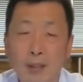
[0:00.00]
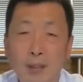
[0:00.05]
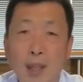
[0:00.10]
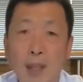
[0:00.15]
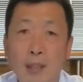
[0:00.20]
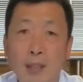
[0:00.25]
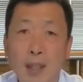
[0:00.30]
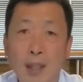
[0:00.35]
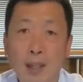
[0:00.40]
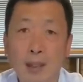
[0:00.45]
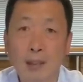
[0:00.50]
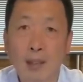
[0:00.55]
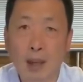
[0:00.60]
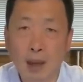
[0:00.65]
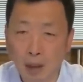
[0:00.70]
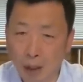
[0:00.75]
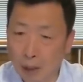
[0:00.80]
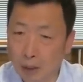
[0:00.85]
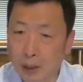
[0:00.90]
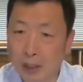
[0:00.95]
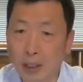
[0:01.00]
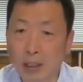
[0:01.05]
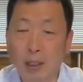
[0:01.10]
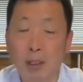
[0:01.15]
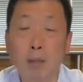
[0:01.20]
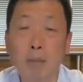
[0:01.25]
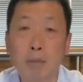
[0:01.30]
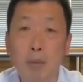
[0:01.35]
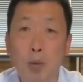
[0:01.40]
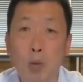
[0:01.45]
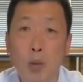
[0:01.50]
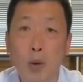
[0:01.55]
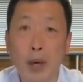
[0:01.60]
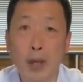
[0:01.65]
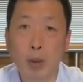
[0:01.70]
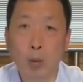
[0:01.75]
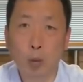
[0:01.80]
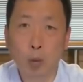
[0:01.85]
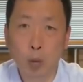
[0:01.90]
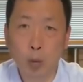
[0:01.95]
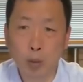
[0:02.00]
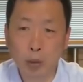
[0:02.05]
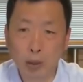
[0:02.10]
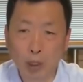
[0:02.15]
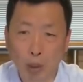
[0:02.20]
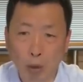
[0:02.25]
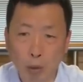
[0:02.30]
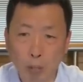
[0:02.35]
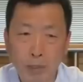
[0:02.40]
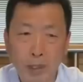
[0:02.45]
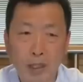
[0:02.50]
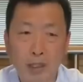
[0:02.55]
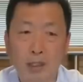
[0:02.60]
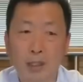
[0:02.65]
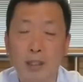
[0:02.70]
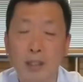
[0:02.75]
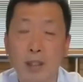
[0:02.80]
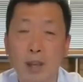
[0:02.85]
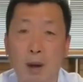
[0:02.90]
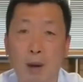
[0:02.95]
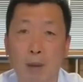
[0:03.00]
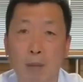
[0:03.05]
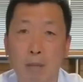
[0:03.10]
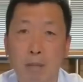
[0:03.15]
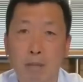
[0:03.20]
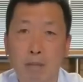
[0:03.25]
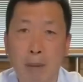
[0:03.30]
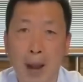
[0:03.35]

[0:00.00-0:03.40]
当年陶老师不为五斗米折腰，